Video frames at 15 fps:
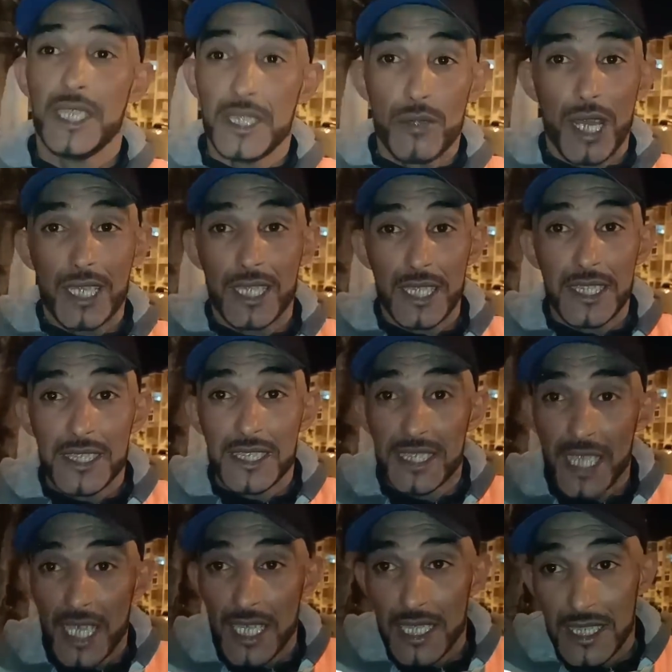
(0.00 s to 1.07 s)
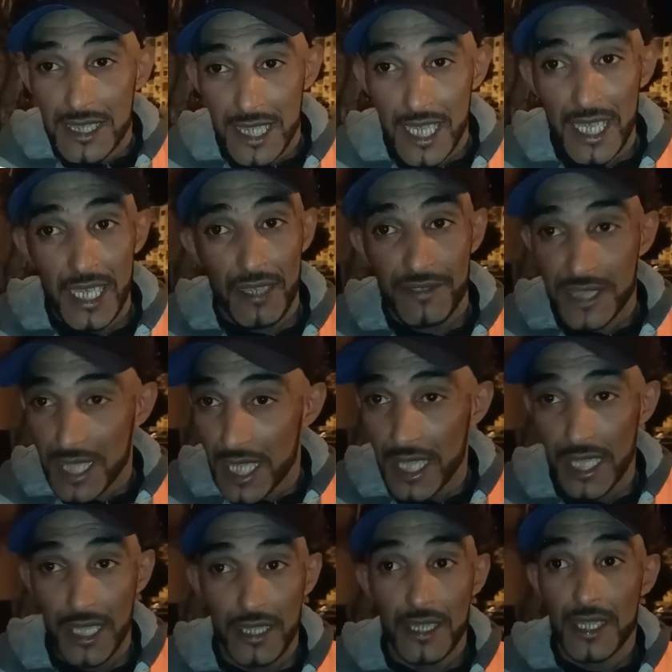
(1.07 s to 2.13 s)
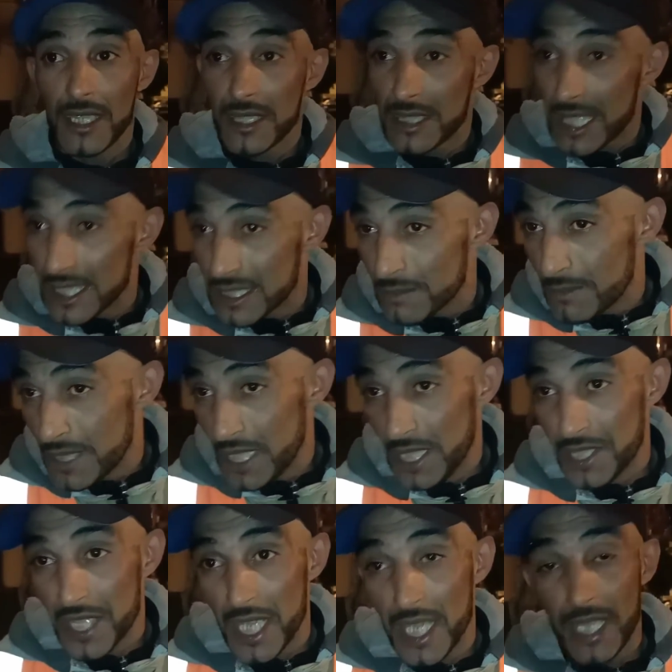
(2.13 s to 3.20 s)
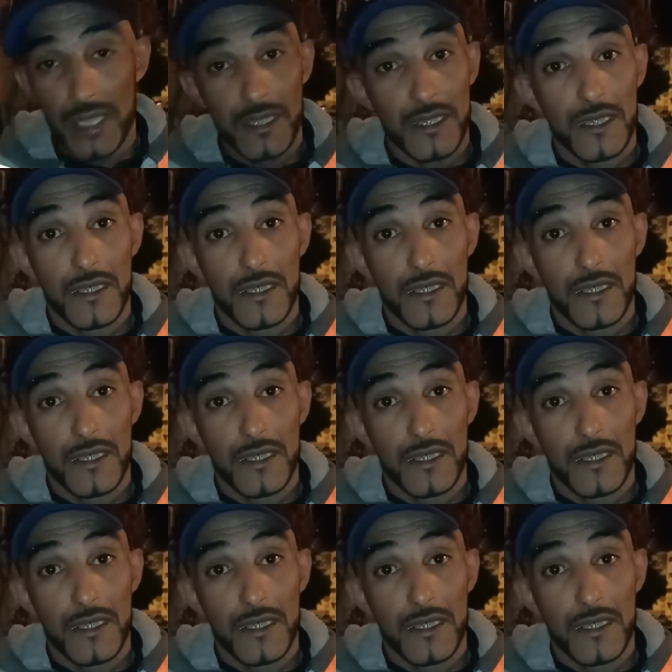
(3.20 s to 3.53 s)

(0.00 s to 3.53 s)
يعني واحد الانسان اللي صحيح فصيح داز من حداك